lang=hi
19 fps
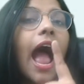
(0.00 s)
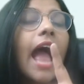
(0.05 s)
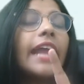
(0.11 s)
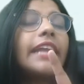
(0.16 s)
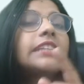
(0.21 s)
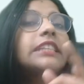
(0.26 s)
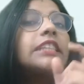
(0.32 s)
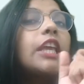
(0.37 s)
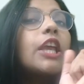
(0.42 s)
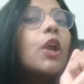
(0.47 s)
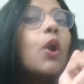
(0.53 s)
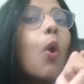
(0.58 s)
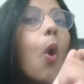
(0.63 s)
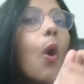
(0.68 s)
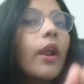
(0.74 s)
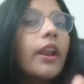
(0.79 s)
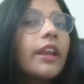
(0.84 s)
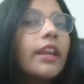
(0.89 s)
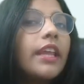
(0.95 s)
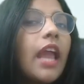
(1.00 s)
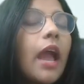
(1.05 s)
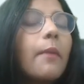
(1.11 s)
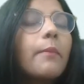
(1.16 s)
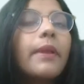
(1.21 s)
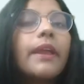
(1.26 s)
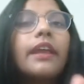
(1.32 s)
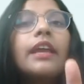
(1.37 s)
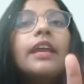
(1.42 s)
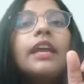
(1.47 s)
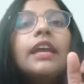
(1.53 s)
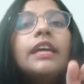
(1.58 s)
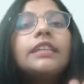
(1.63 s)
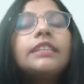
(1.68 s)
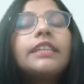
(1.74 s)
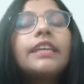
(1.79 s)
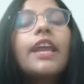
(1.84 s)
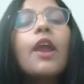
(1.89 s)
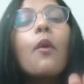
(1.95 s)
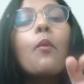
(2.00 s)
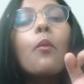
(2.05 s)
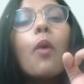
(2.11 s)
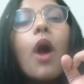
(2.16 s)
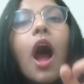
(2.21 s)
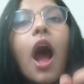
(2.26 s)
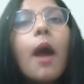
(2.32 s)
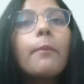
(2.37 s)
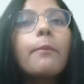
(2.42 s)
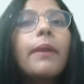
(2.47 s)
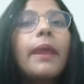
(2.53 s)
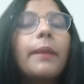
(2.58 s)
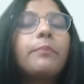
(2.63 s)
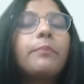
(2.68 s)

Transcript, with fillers: आइज की कॉर्निया में ठीक है वहाँ पे